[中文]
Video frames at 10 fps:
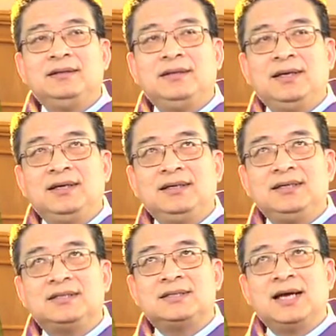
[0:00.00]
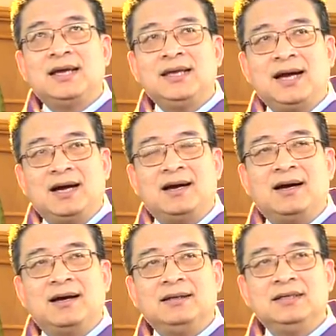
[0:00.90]
以以赛亚
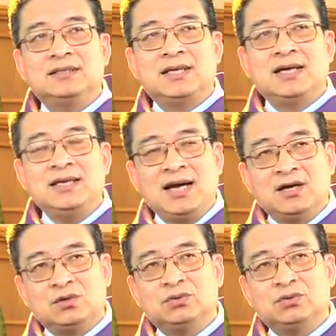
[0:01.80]
啊，以赛亚